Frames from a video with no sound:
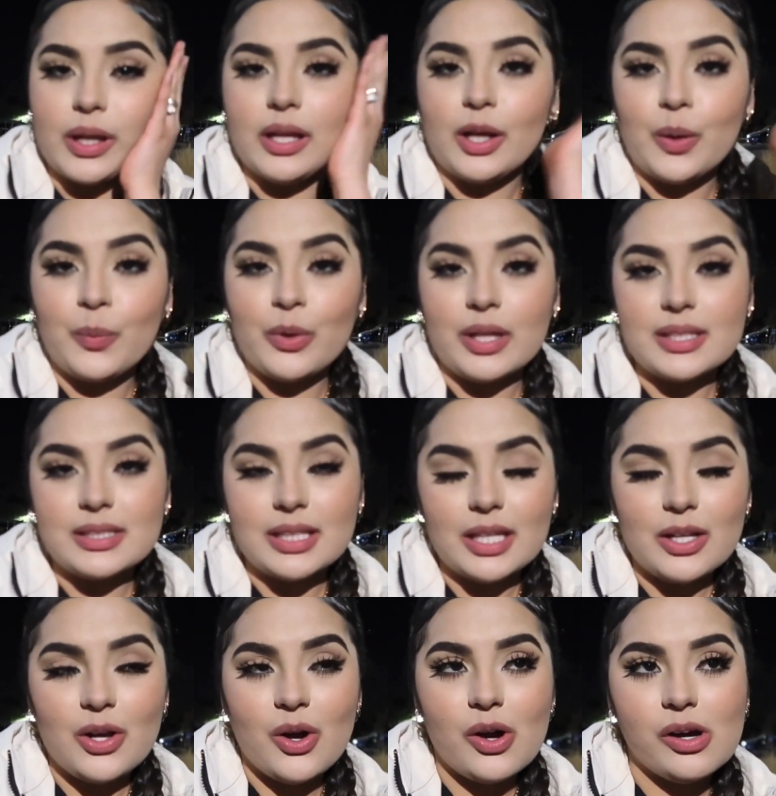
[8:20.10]
y como les
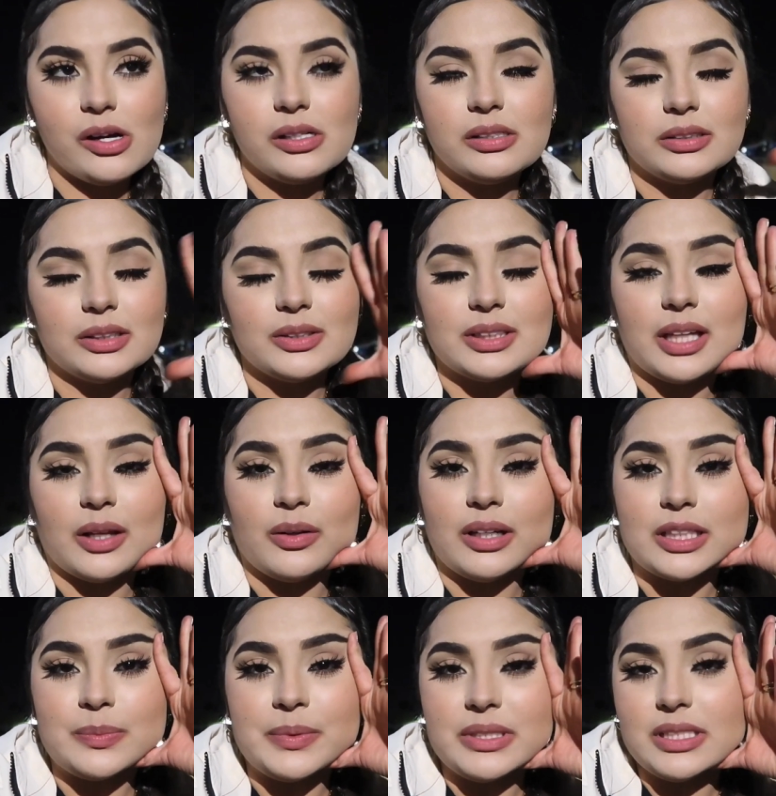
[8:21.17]
digo, se nos quedaron
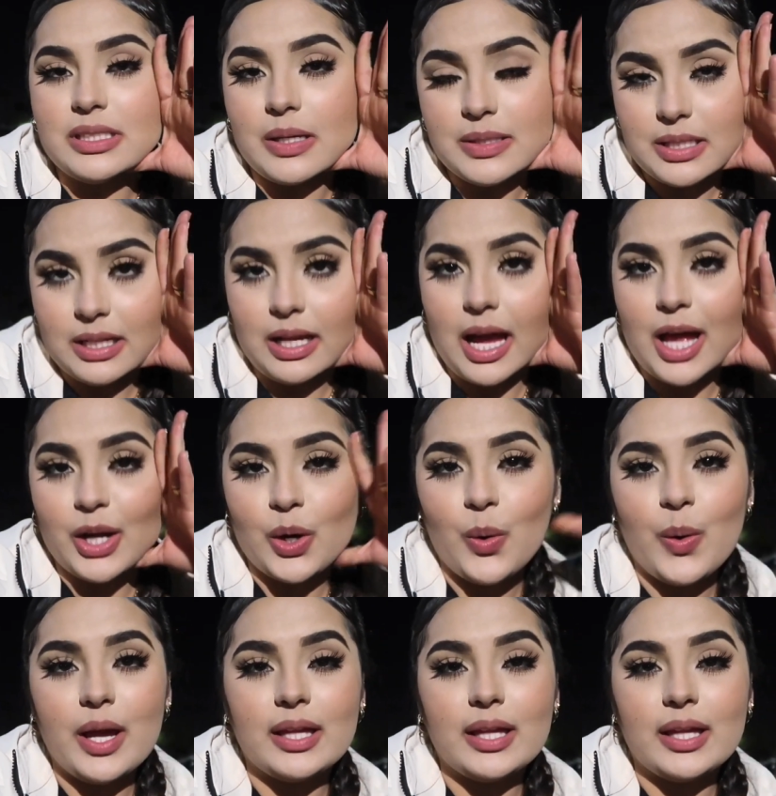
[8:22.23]
las pinceladas del carro,